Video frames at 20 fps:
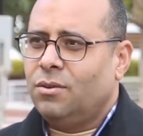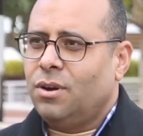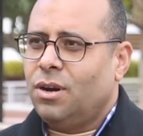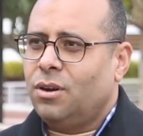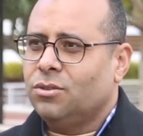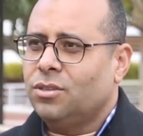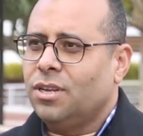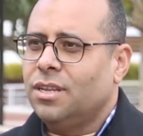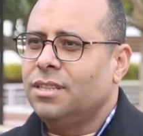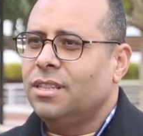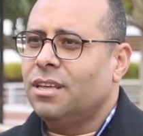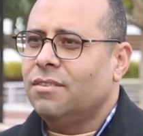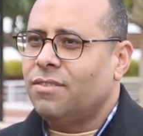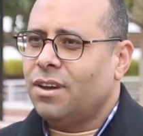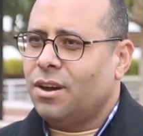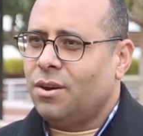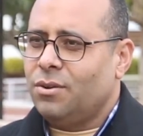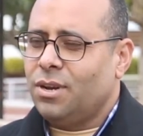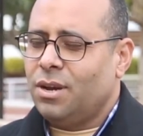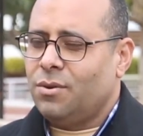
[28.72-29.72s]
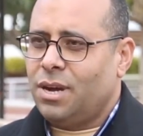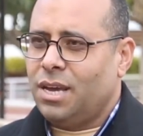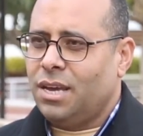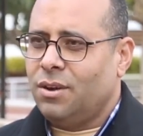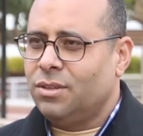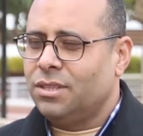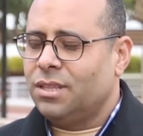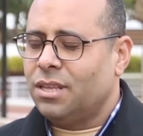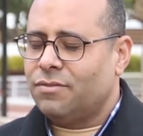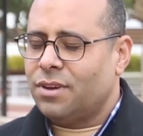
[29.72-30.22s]
هو حصان تفاعل او
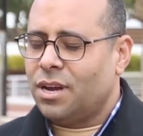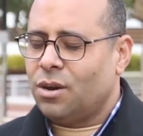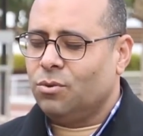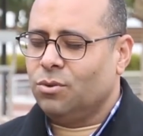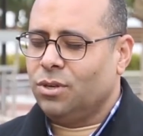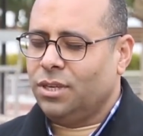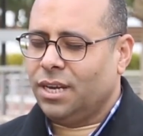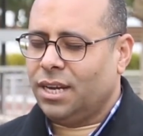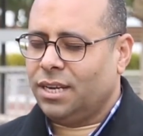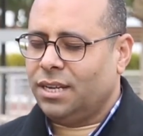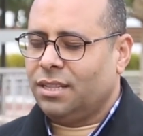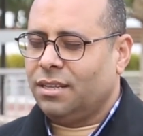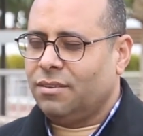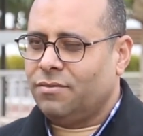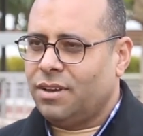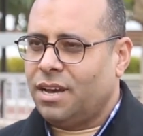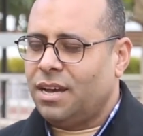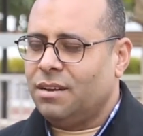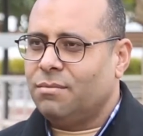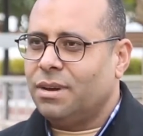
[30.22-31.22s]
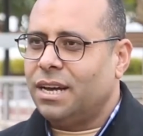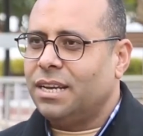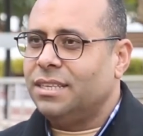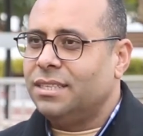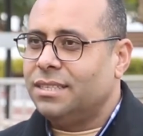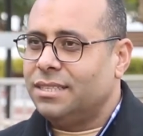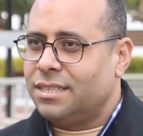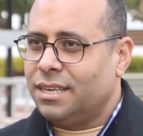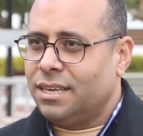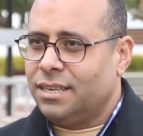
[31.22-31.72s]
حيوان تفاعلي يعني يتفاعل مع
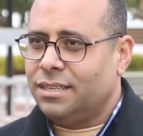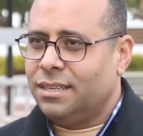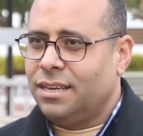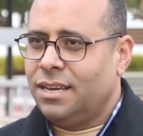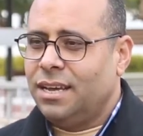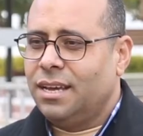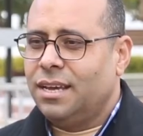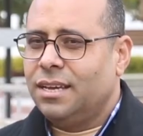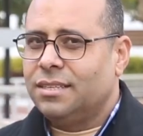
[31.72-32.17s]
الانسان